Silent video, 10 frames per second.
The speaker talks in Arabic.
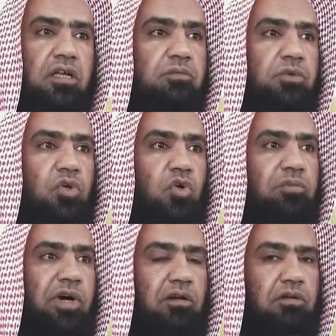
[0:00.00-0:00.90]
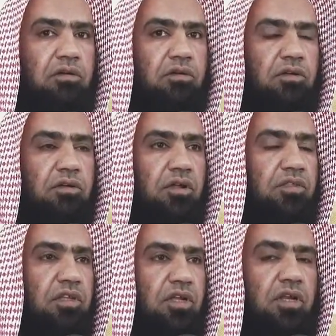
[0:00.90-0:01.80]
لابن عمر
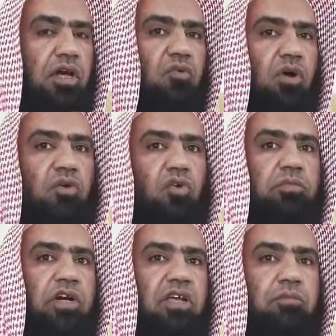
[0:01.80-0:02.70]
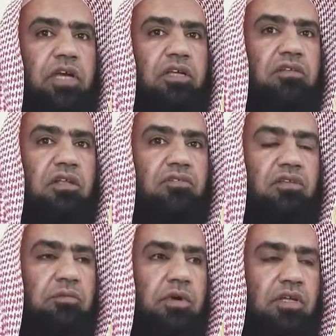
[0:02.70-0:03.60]
رضي الله عنهما كما عند
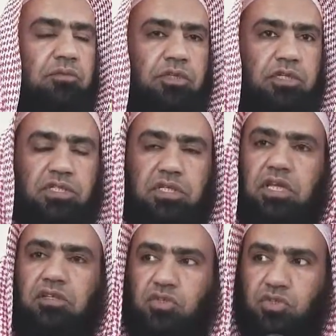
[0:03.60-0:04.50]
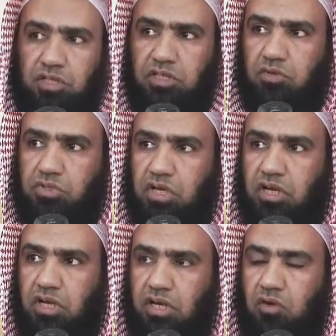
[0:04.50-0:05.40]
الطبري بإسناد صحيح
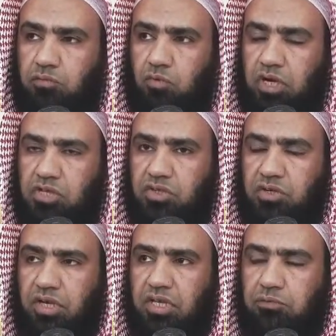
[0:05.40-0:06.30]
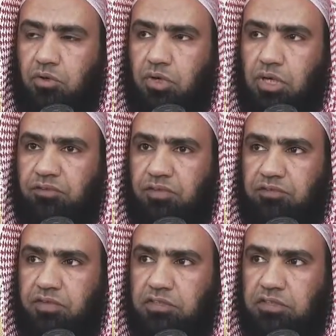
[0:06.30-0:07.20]
وصححه ابن حجر رحمه الله في
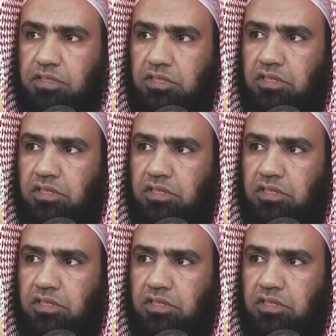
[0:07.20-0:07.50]
الفتح